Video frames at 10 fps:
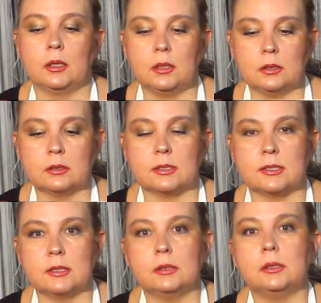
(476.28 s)
и
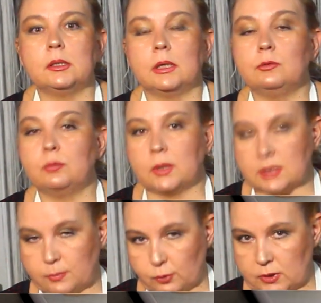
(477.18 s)
сделала я
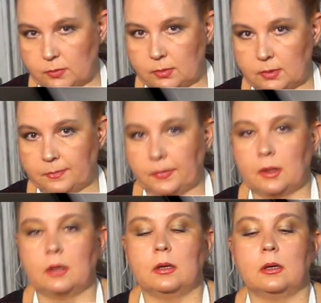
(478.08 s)
двумя способами.
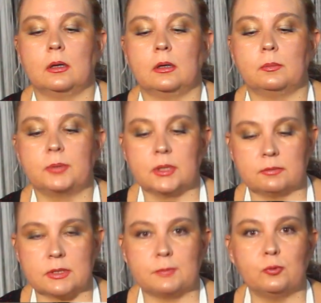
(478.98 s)

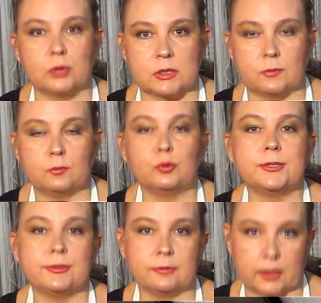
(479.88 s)
Первый способ в
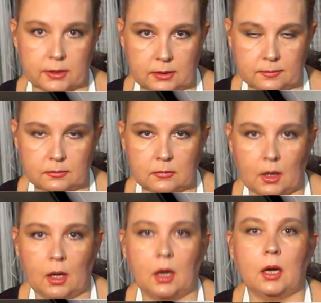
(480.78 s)
мультиварке.
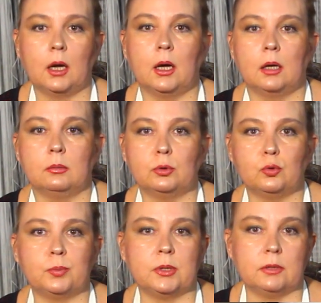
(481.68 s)

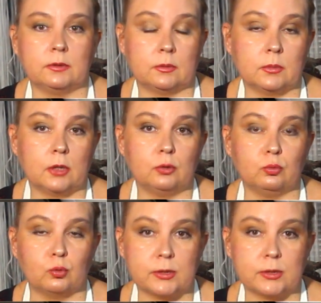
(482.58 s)
Мы купили в этом году